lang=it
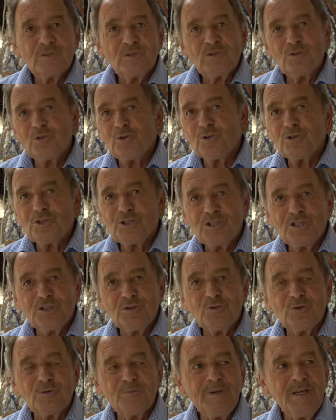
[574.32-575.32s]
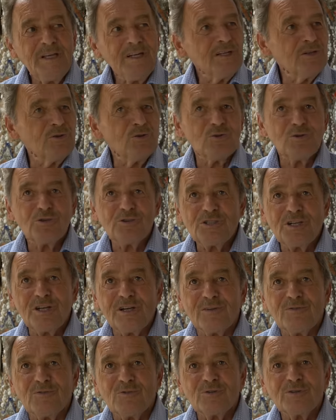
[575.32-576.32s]
12 a dormire e 12 al
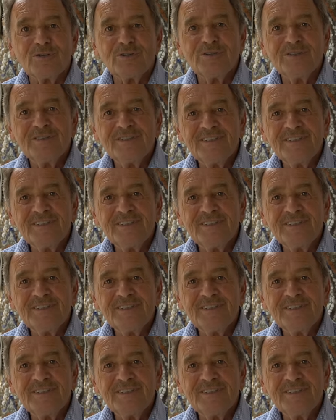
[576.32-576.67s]
lavoro.